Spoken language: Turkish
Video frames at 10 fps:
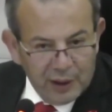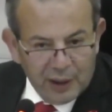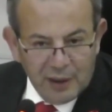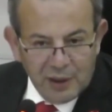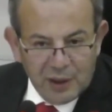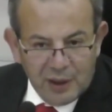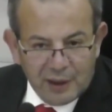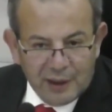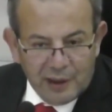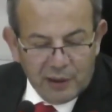Yarın
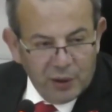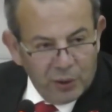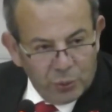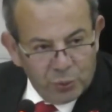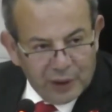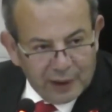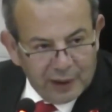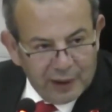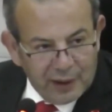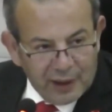İncirlik'ten
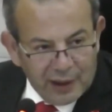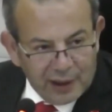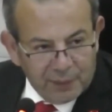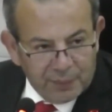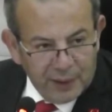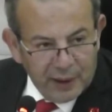uçakların kalkıp